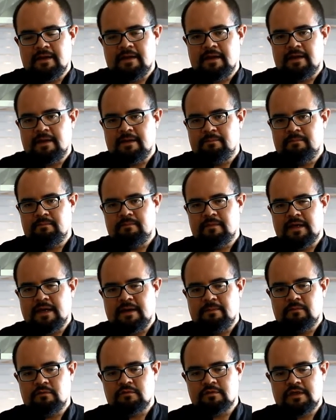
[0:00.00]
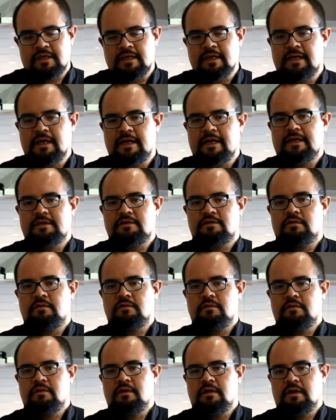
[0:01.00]
eh, digamos,
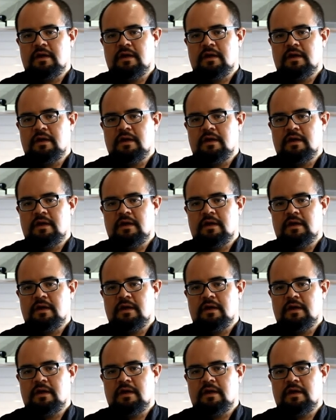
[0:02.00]
inclinación